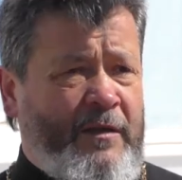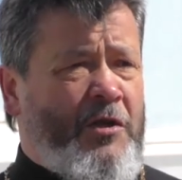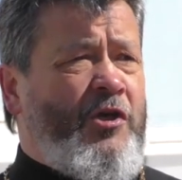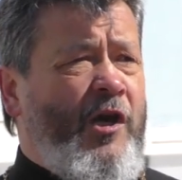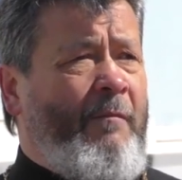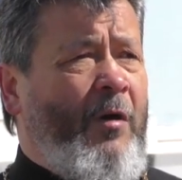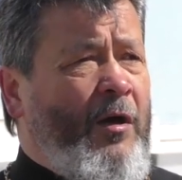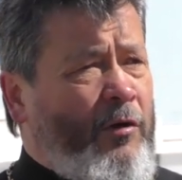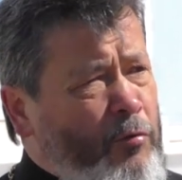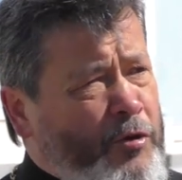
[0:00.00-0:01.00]
Зачем?
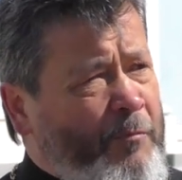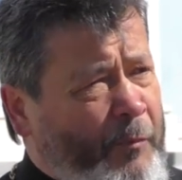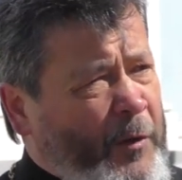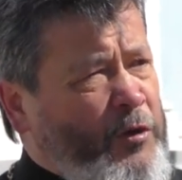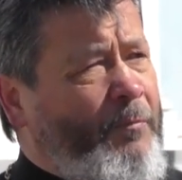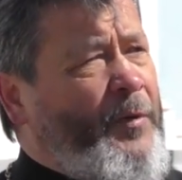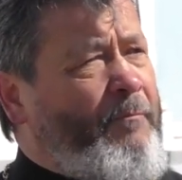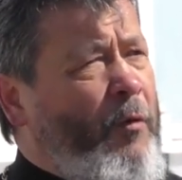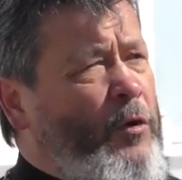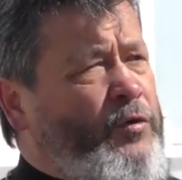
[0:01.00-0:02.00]
Ну, лучше пошел
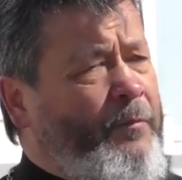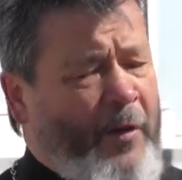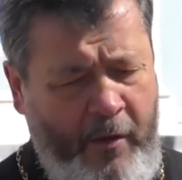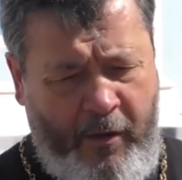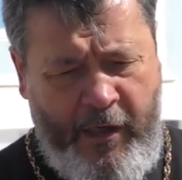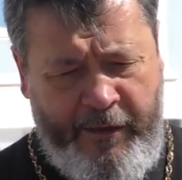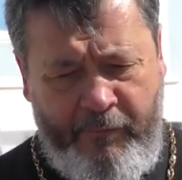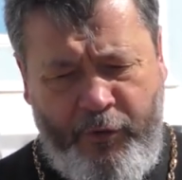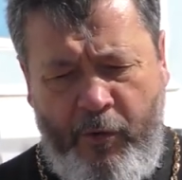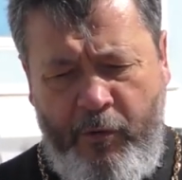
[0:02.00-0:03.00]
на пользу
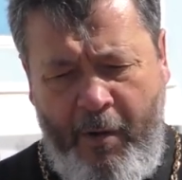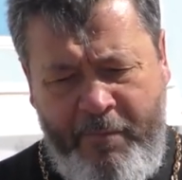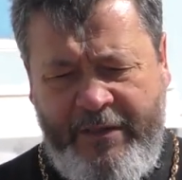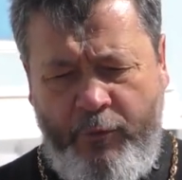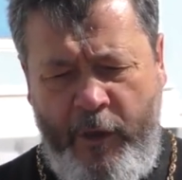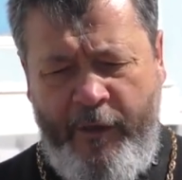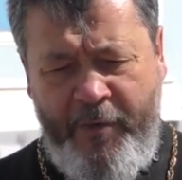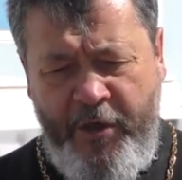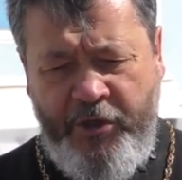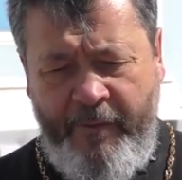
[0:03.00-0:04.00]
каким-то
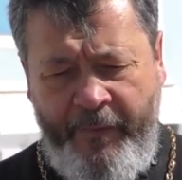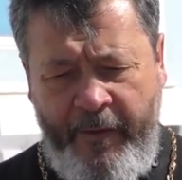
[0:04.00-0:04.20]
обездоленным, нищим.